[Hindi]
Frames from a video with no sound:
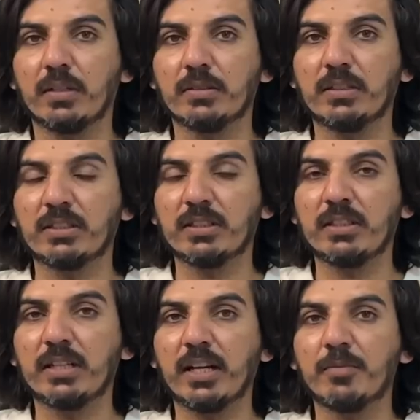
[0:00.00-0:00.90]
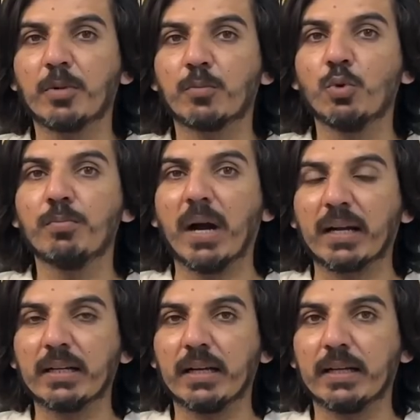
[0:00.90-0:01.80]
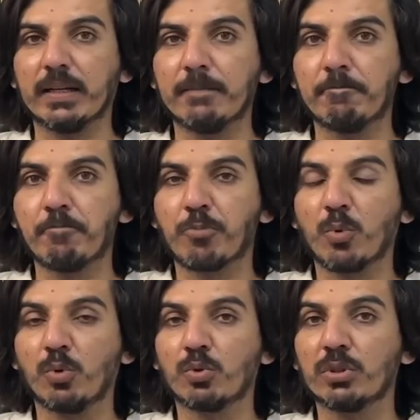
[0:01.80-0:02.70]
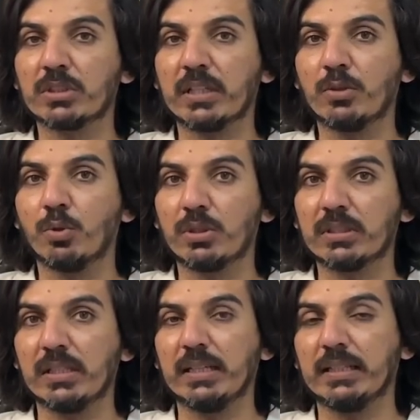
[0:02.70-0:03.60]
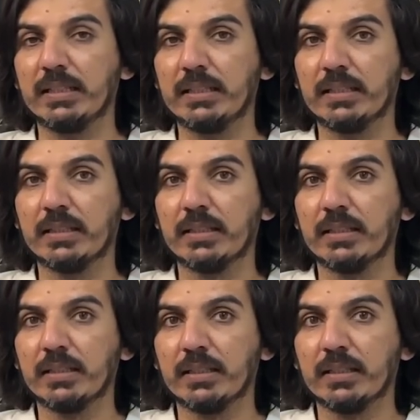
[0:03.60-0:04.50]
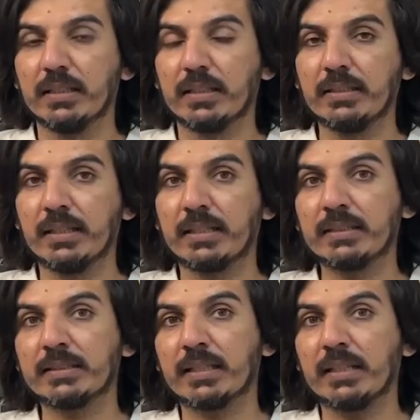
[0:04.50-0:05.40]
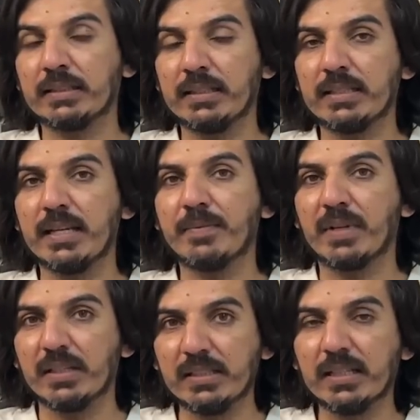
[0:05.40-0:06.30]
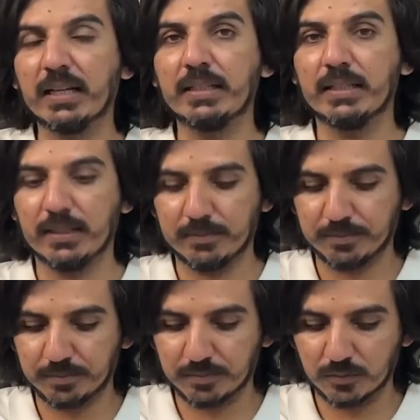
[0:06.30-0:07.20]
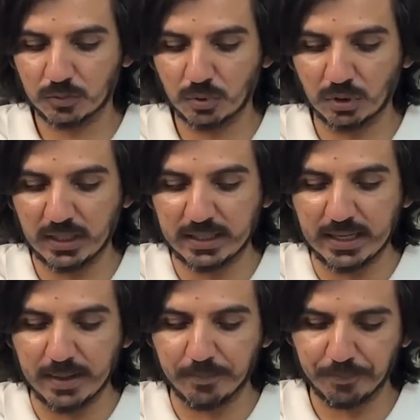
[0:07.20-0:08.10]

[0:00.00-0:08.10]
जस्टिस रिटायर्ड मकबूल बाके आए हैं उनको इसका नोटिस लेना चाहिए कि ये किस तरह से ये गेम खेली जा रही है तो देखिए